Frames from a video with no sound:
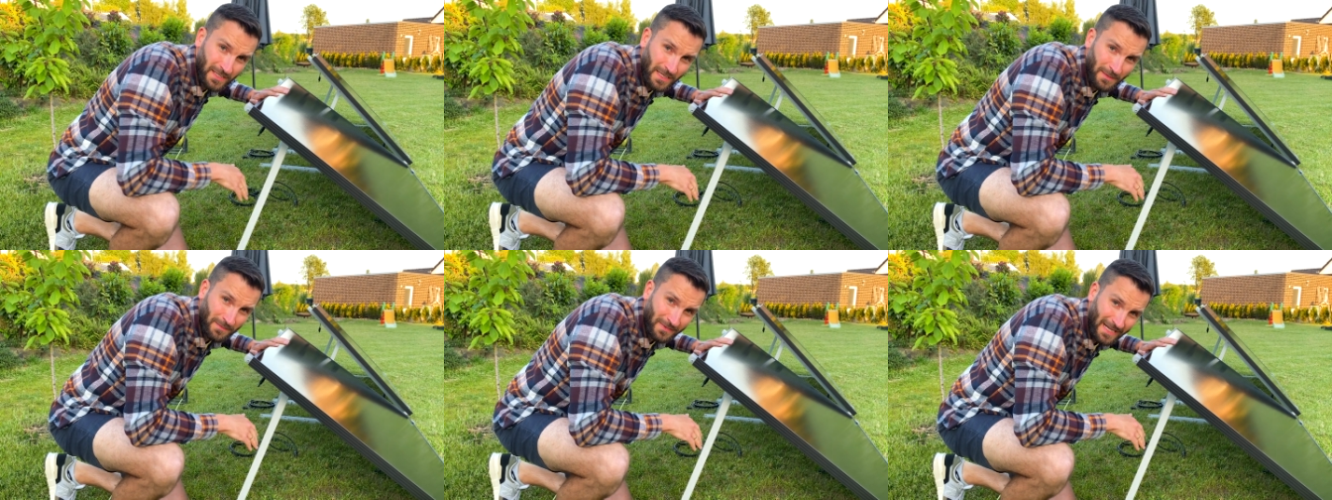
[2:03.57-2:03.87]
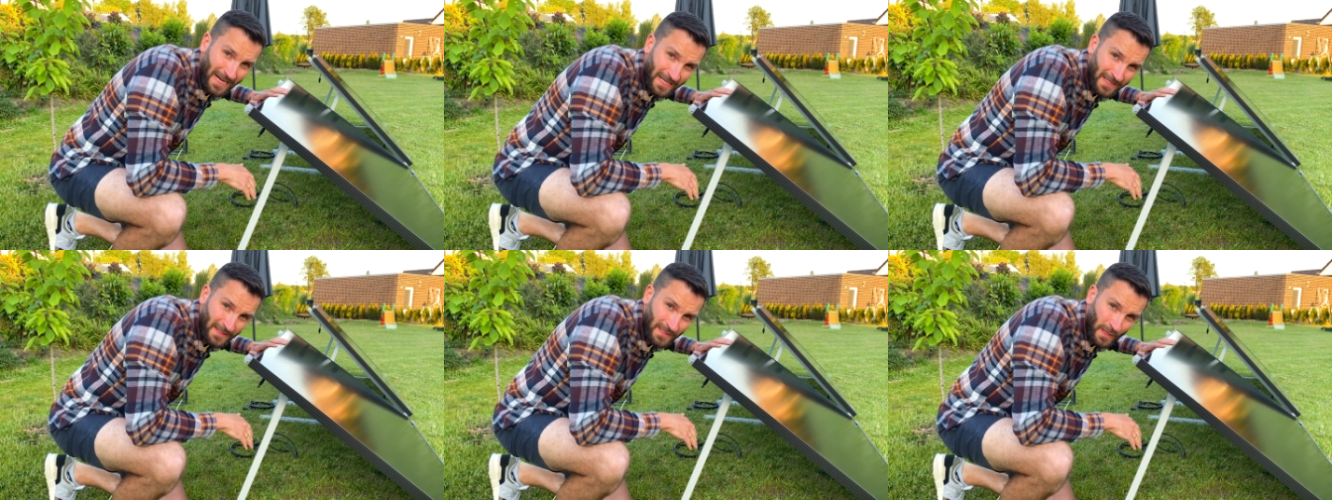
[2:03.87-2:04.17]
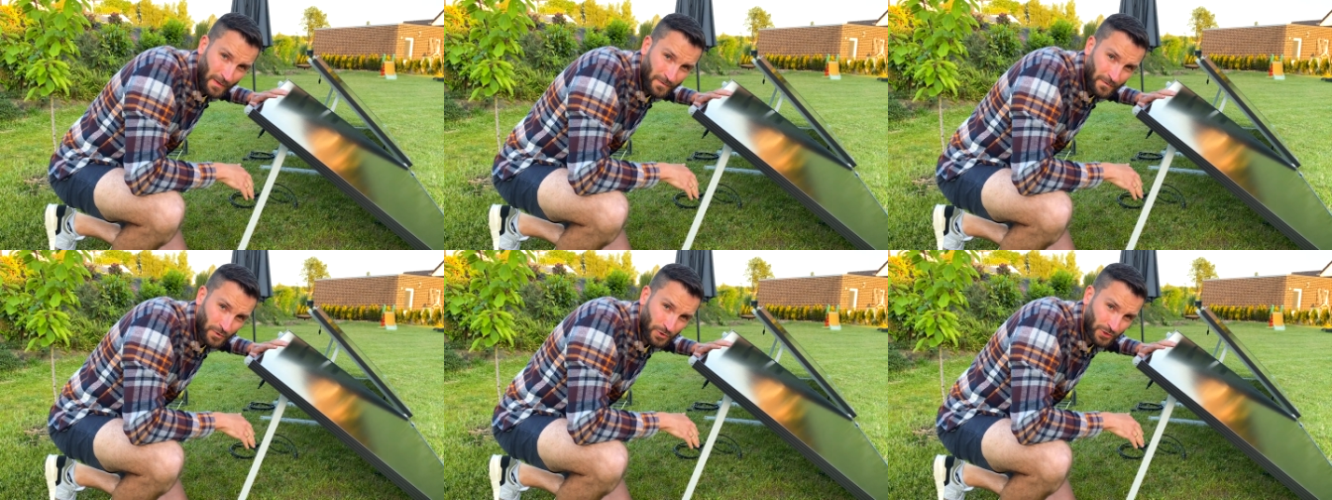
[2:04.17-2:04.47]
im Garten
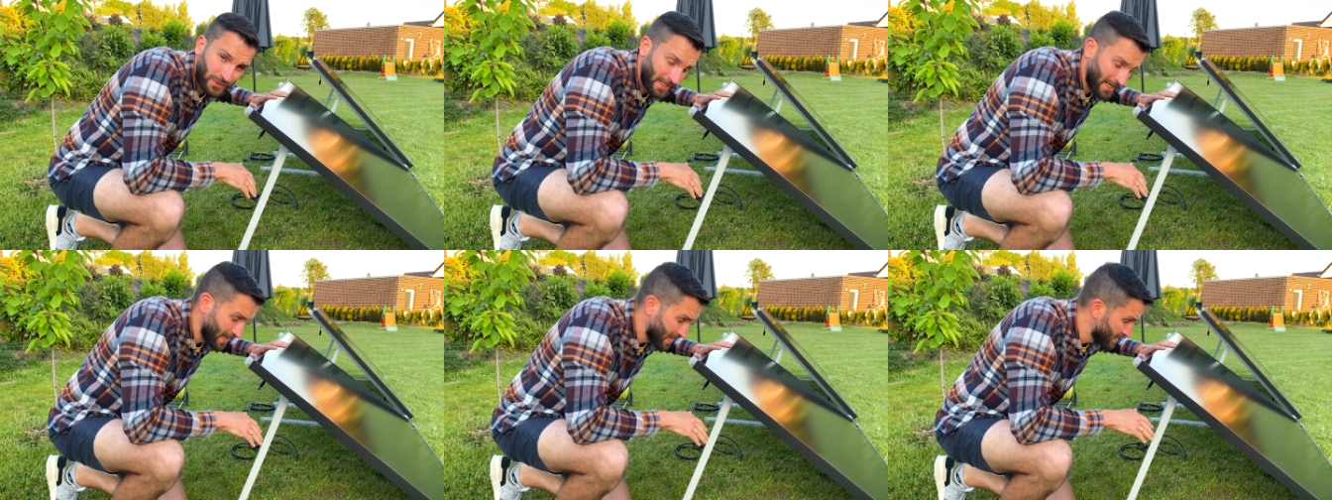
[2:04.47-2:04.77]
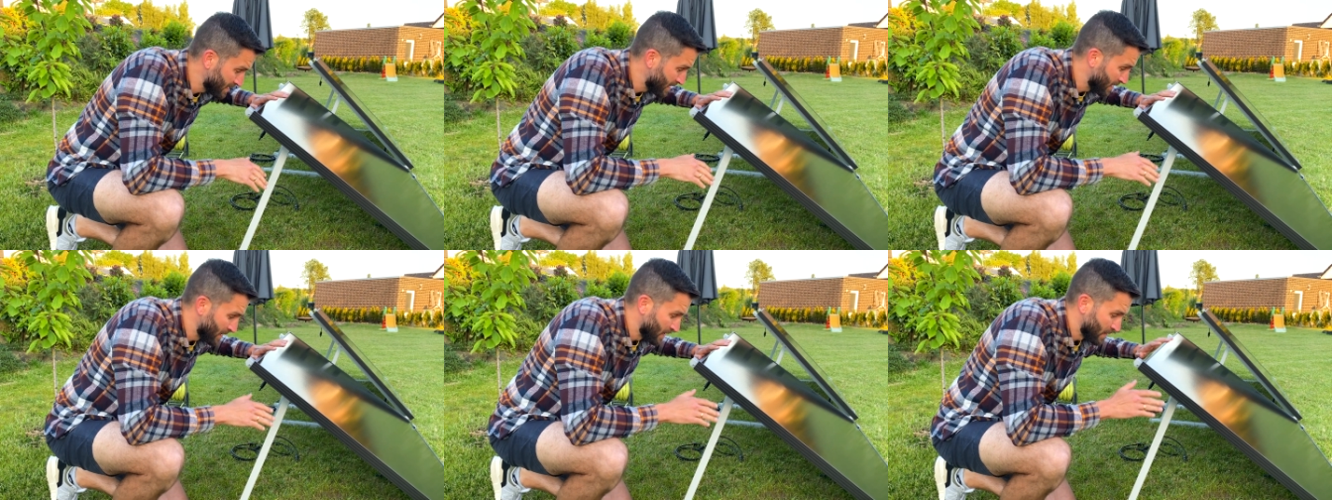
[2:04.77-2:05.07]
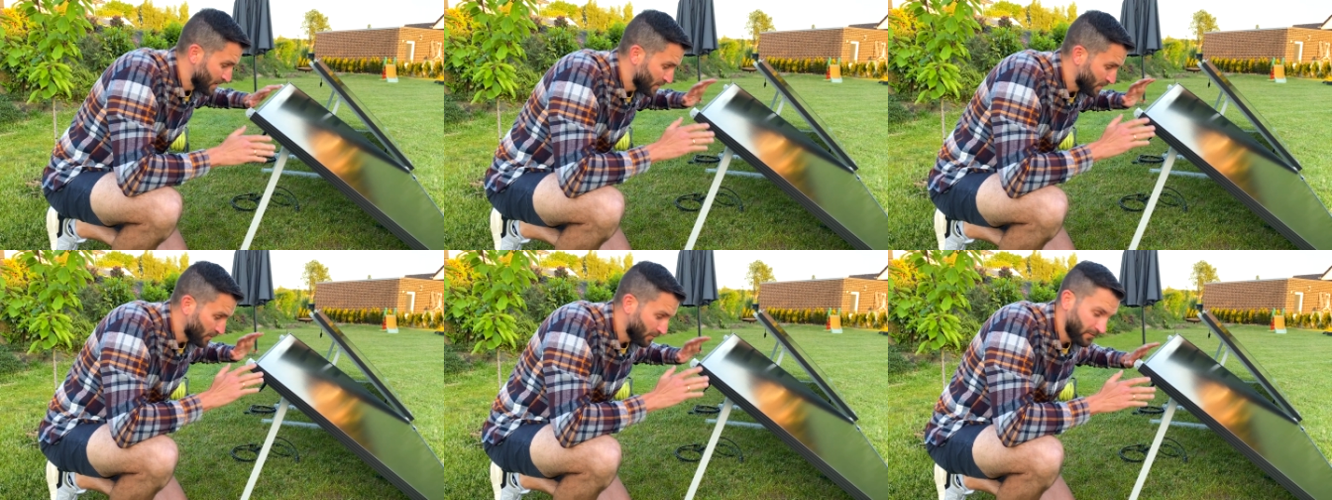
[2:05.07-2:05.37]
aufzustellen,
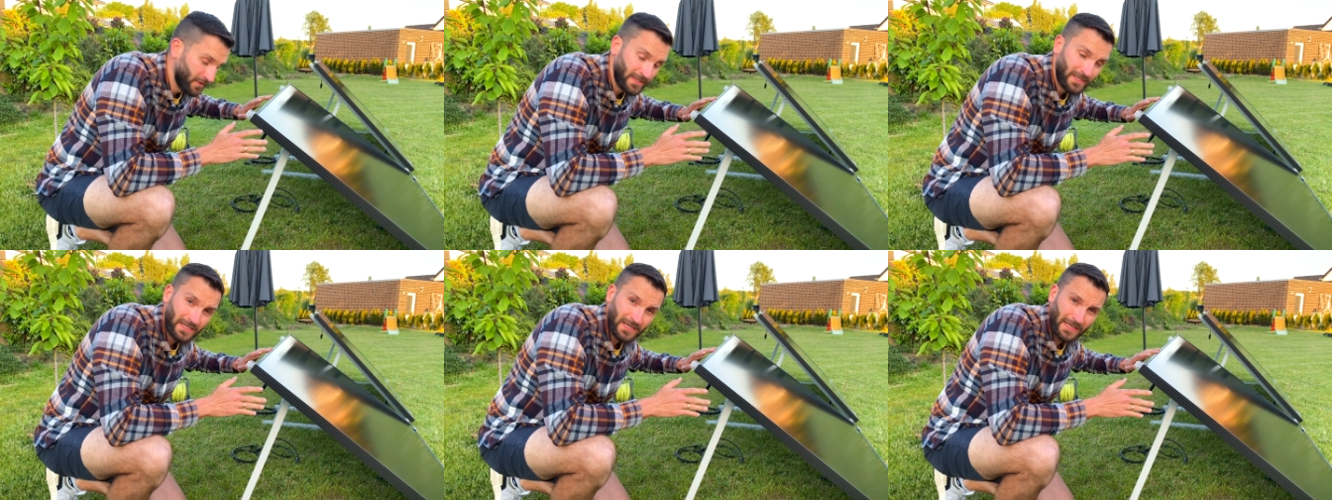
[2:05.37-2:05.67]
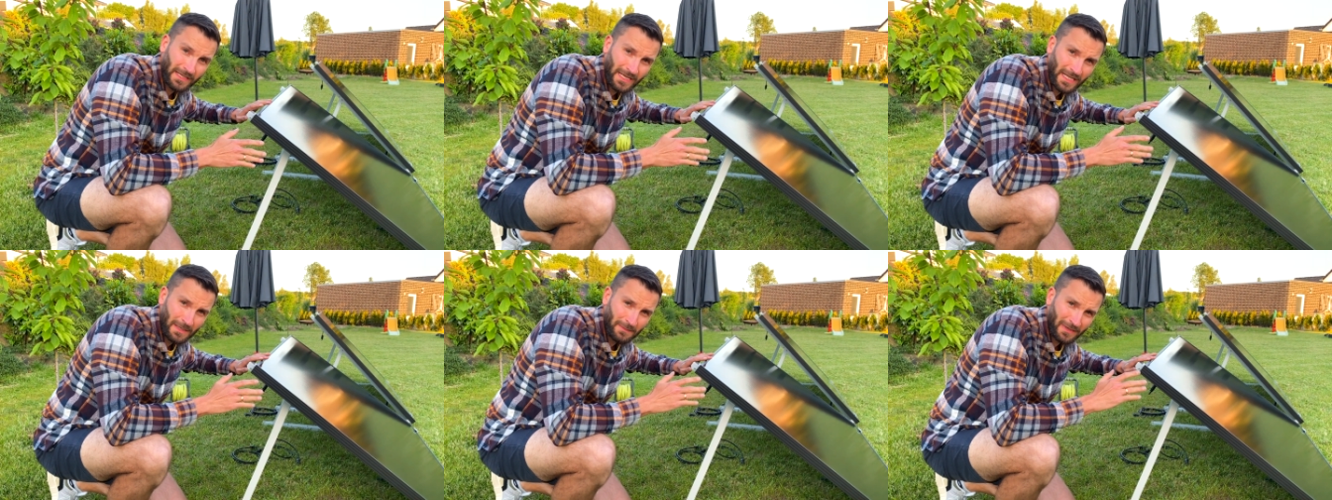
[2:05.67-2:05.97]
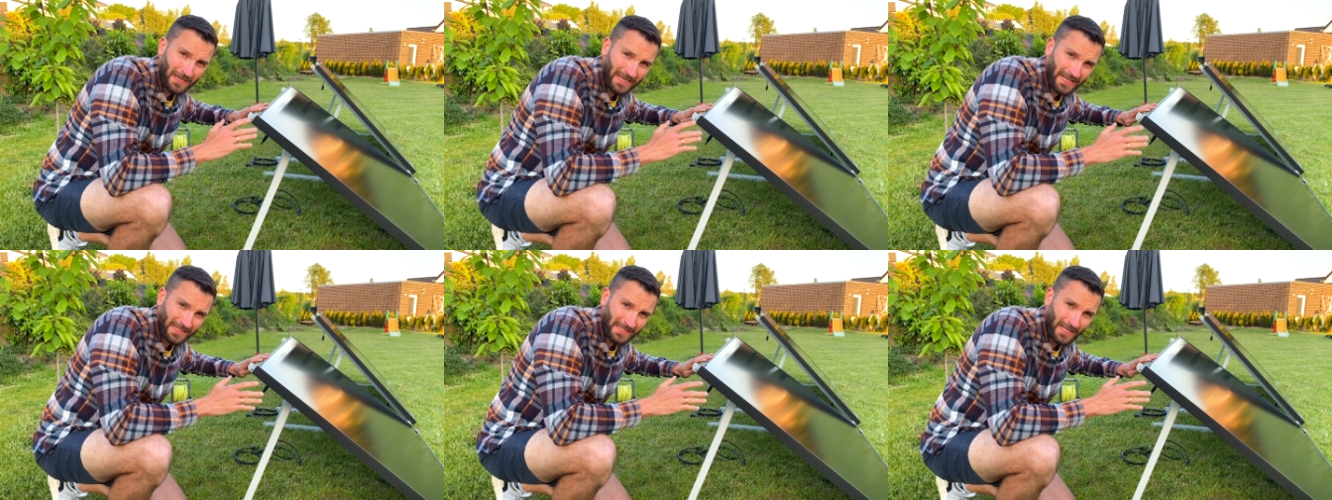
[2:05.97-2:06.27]
sowie an einem
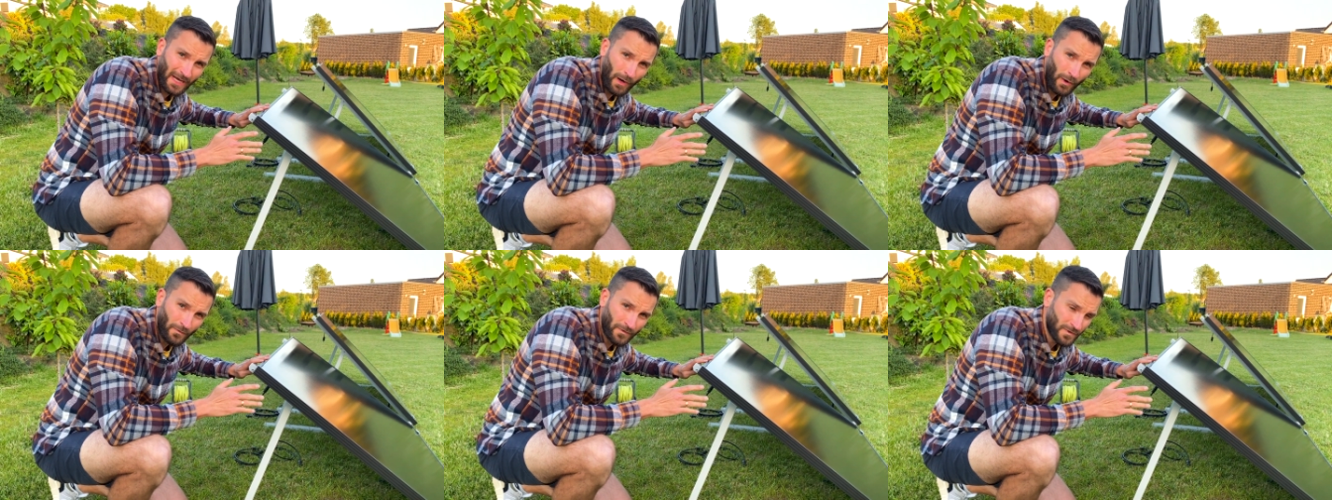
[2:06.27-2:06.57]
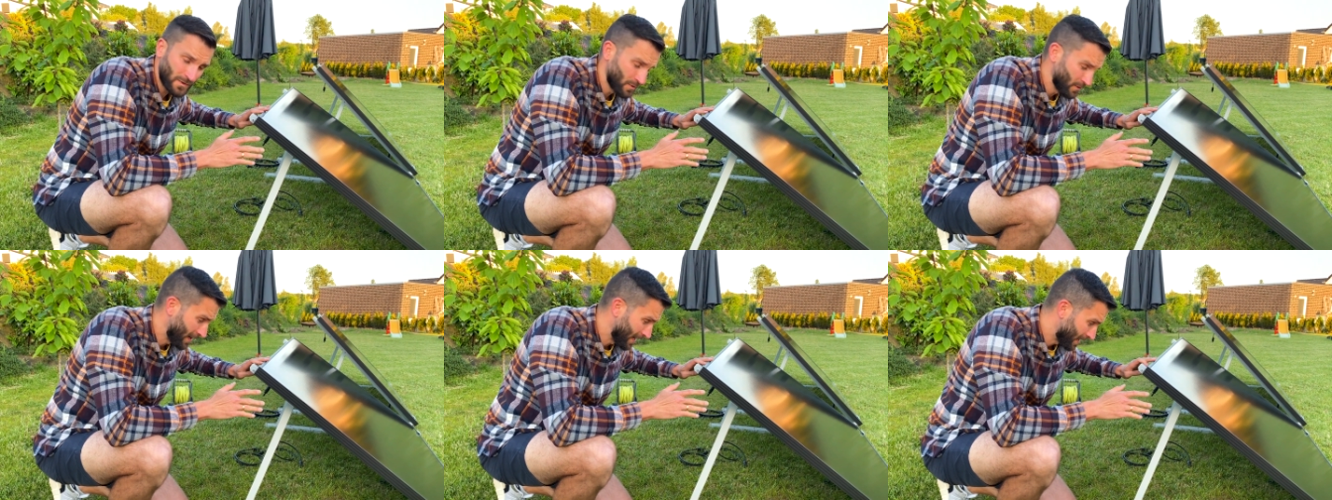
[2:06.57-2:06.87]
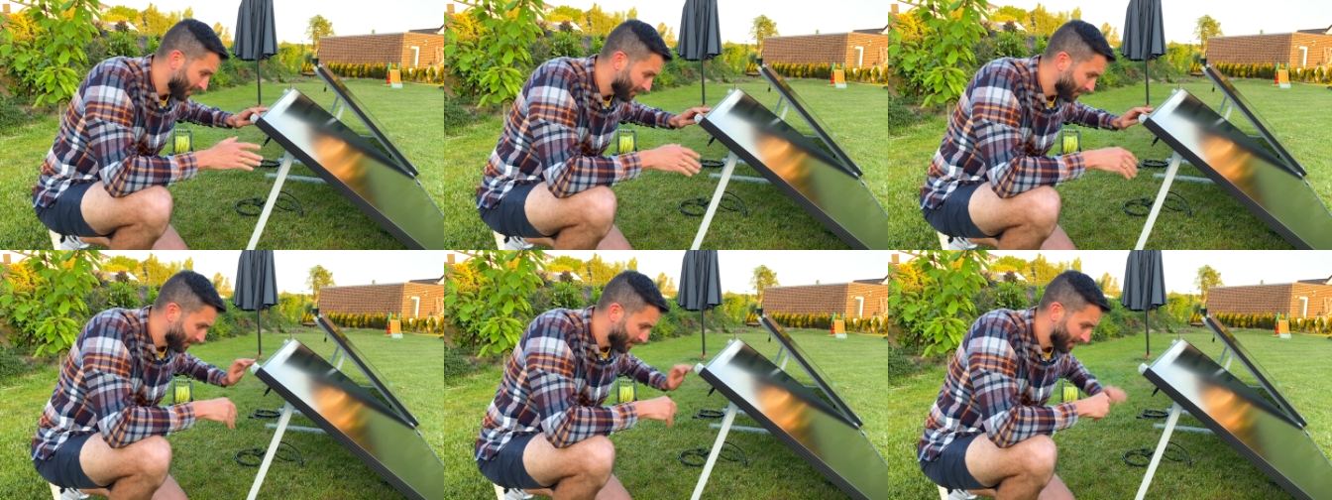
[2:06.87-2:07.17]
Geländer aufzuhängen.